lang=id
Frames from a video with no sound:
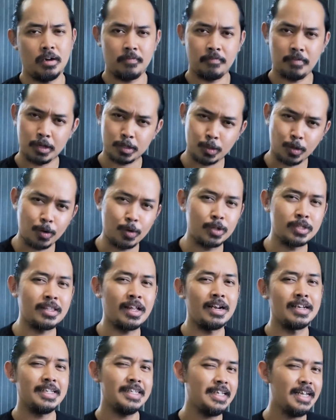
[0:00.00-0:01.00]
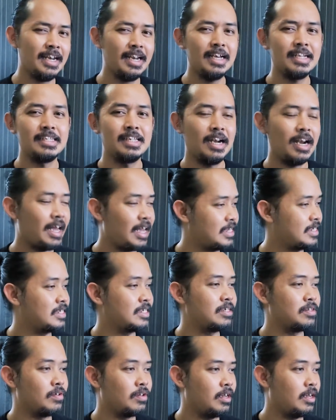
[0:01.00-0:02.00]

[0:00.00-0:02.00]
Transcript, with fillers: faktor nostalgia lah jelas gitu